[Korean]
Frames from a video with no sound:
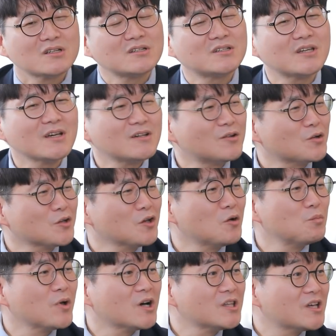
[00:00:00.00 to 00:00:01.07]
그게 그렇게
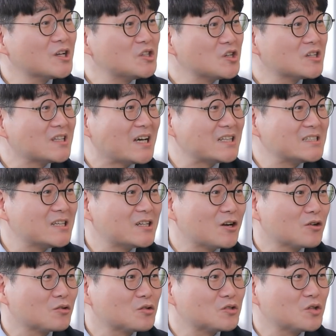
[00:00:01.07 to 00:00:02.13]
현명한 해결책은
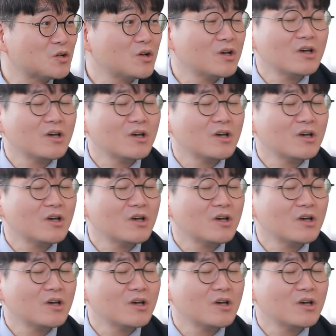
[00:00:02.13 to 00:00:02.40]
아니다라는 거죠.